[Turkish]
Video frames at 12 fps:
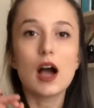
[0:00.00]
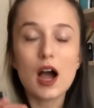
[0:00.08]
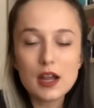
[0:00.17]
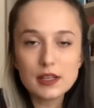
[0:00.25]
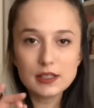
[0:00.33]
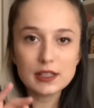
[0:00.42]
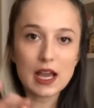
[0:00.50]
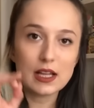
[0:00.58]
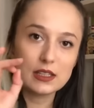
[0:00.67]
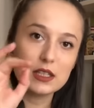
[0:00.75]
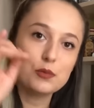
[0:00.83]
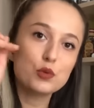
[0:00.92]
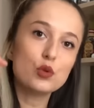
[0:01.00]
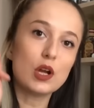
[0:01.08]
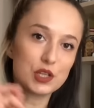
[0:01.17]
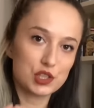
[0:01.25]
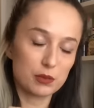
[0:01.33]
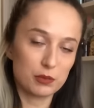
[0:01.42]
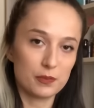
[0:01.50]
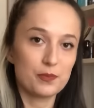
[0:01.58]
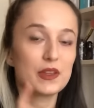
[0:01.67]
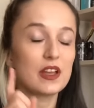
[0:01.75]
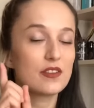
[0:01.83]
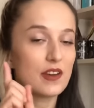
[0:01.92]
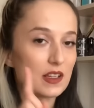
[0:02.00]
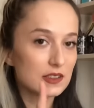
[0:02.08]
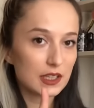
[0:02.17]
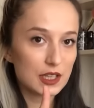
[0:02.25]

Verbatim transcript: Aynı geldiğim gün akşamı fazla